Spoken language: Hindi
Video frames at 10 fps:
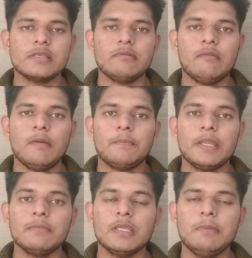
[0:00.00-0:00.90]
सेवा व
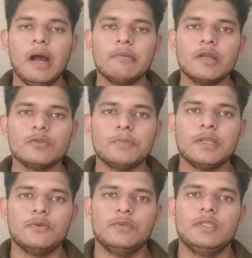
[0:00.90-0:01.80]
प्रेम की भावना
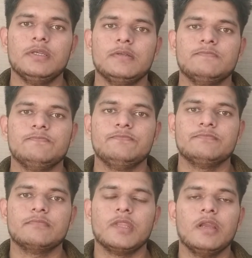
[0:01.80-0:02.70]
उत्पन्न होती
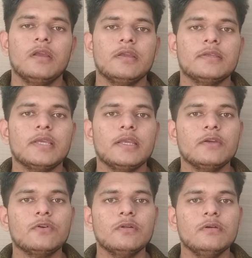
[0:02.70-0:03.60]
है यही
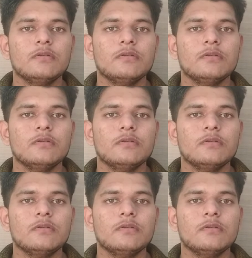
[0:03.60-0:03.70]
गुण